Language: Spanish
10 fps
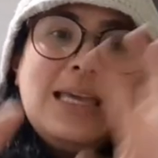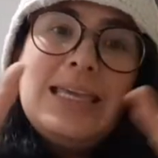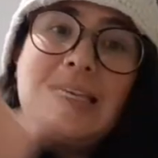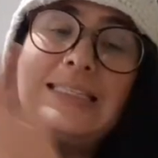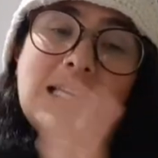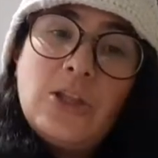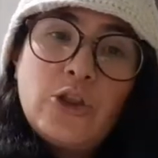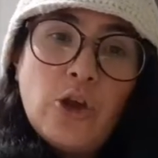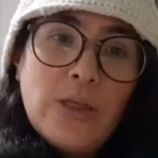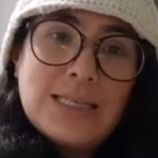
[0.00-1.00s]
Y así
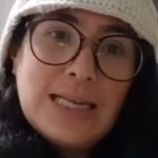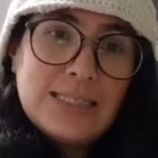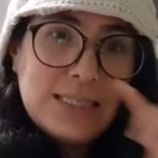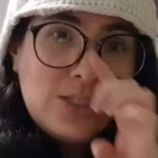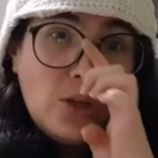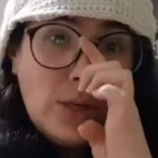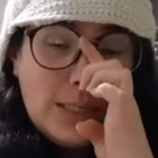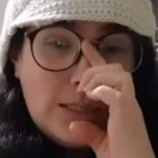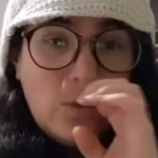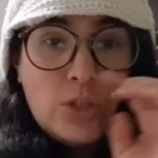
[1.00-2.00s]
todas las
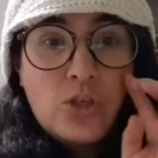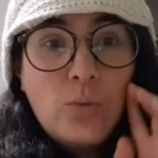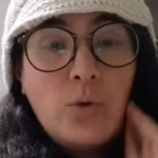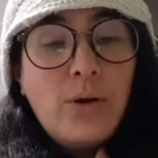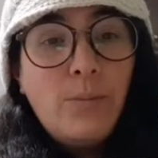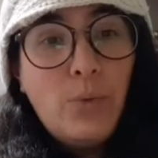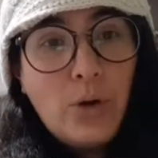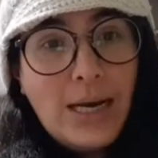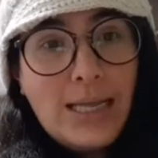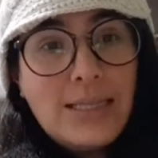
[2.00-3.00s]
secciones de nuestro
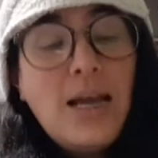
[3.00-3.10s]
booklet